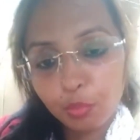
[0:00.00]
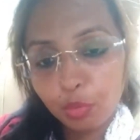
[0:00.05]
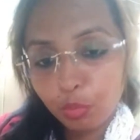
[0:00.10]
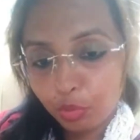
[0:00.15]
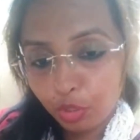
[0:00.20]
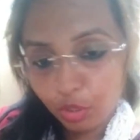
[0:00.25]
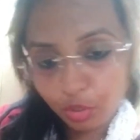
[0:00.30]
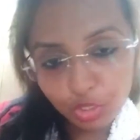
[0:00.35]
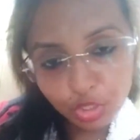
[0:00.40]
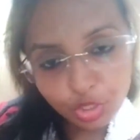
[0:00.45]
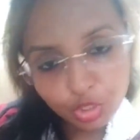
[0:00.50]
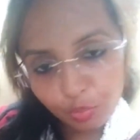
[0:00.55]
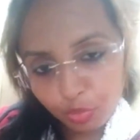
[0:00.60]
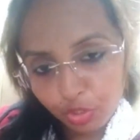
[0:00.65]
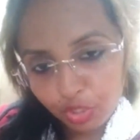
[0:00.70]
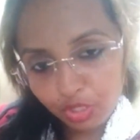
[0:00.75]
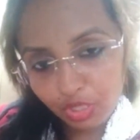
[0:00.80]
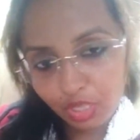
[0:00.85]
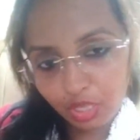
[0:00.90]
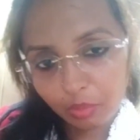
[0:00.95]
বুবলিও নিশ্চয়ই
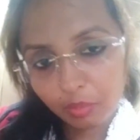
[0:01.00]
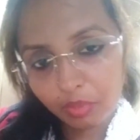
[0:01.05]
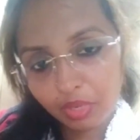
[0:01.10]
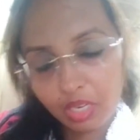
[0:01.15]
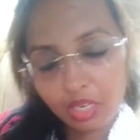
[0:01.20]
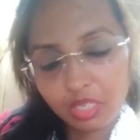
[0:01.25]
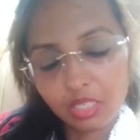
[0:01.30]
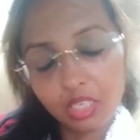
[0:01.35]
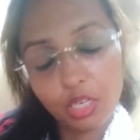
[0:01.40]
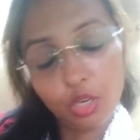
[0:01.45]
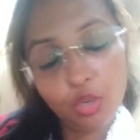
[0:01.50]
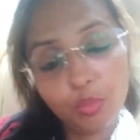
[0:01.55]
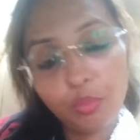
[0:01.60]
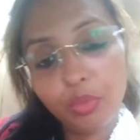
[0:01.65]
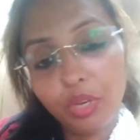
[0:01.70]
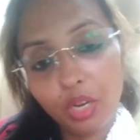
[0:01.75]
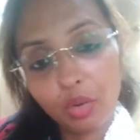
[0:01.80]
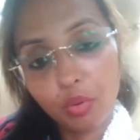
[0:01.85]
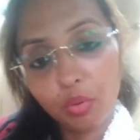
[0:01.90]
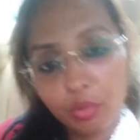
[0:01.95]
বসে থাকবে না সেও
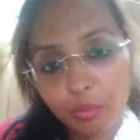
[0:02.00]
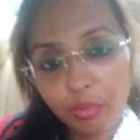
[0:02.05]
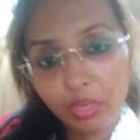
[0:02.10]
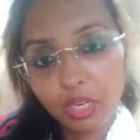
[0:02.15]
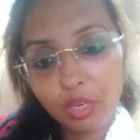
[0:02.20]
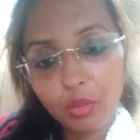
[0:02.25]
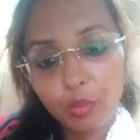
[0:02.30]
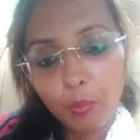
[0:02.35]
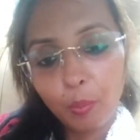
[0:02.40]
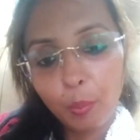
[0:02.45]
বিয়ে করবেই